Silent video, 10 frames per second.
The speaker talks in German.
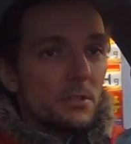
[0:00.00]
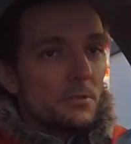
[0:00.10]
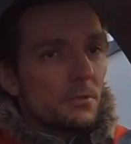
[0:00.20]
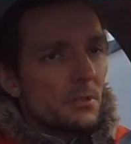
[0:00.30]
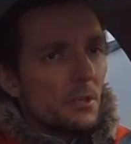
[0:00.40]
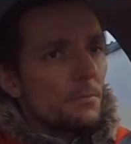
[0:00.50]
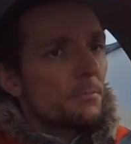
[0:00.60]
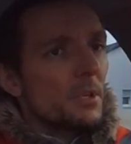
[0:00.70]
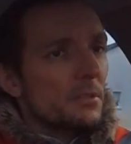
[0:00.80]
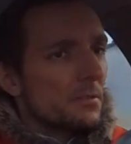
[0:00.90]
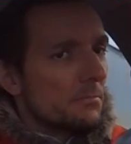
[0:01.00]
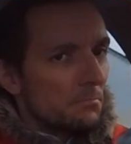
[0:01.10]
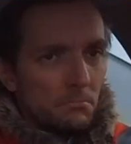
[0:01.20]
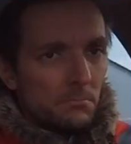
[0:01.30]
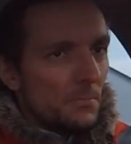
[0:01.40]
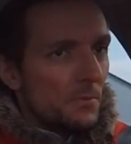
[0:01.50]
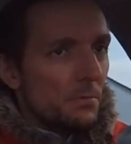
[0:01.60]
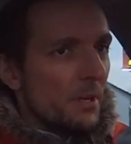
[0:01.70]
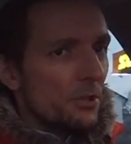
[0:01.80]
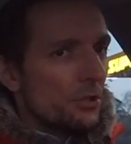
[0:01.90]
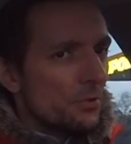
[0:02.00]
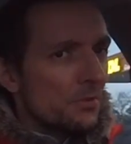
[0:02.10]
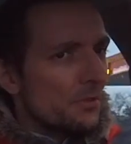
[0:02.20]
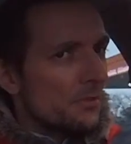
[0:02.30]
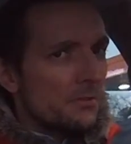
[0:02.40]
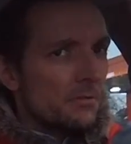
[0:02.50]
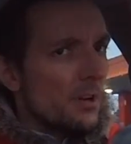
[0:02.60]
Also ich glaube nach zwei Stunden